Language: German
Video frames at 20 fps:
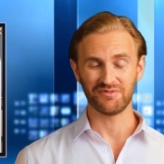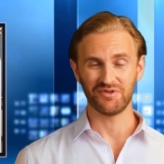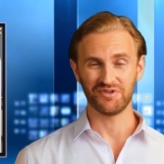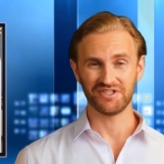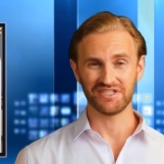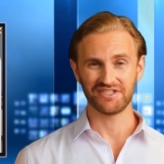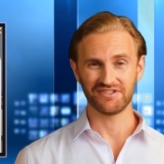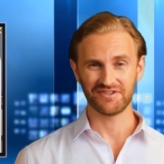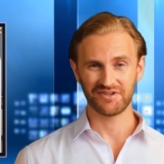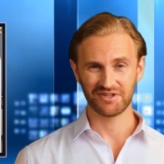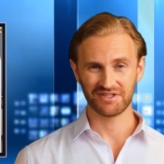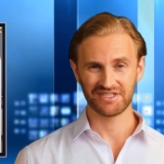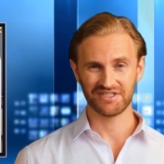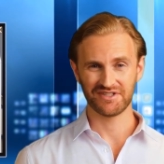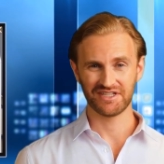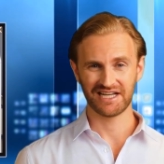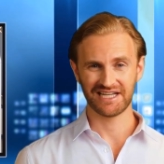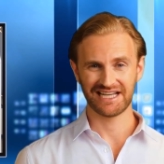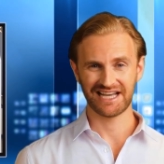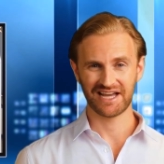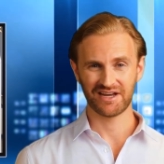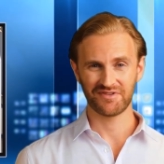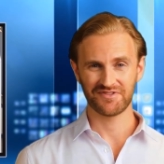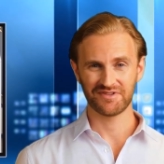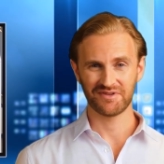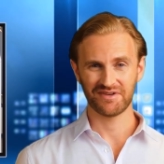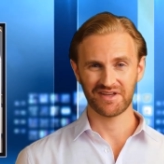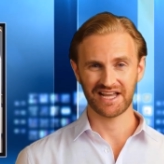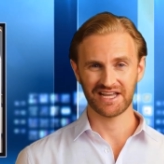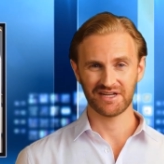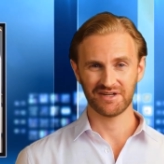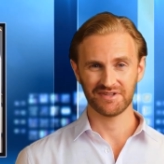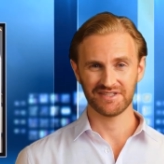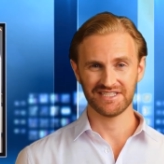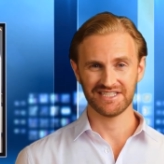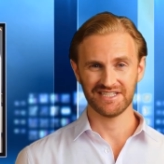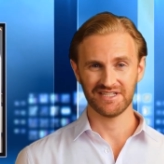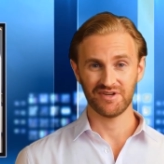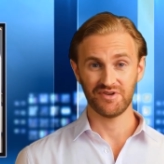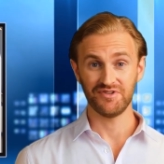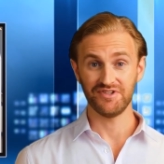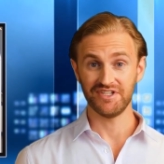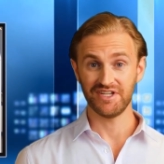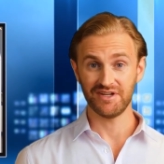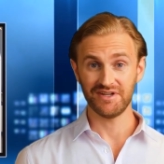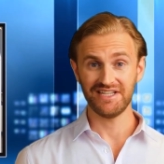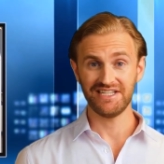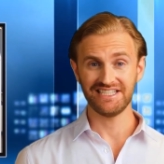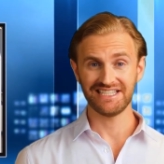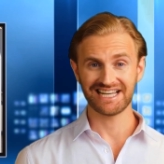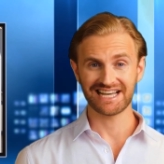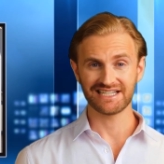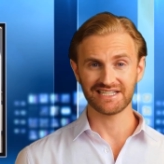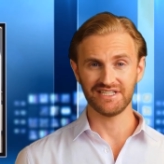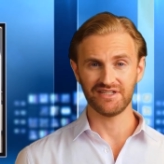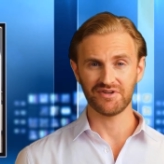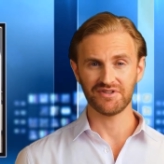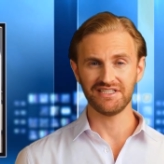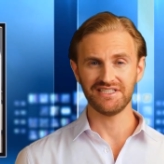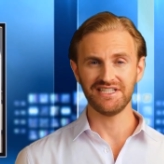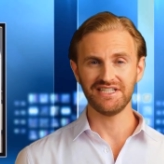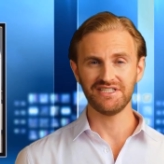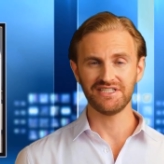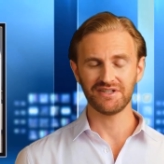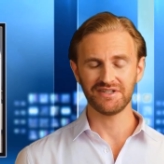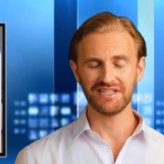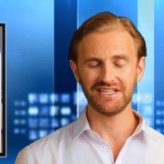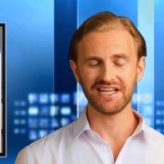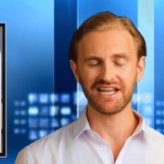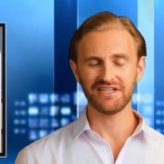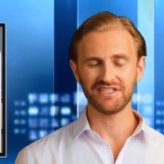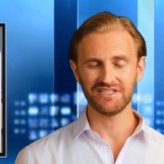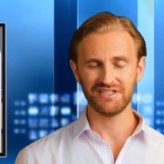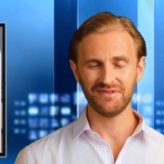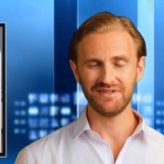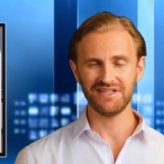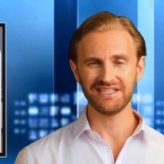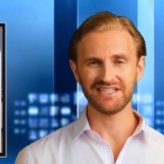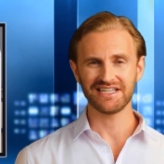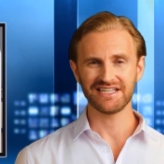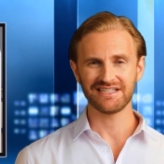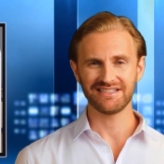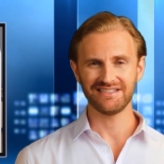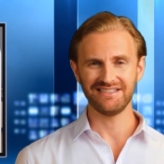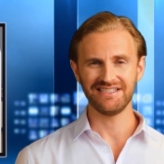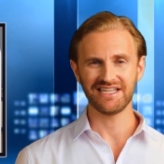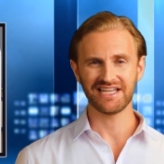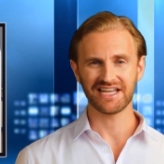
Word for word: multifunktionale Aufbewahrungs- und Organisationslösungen anzubieten,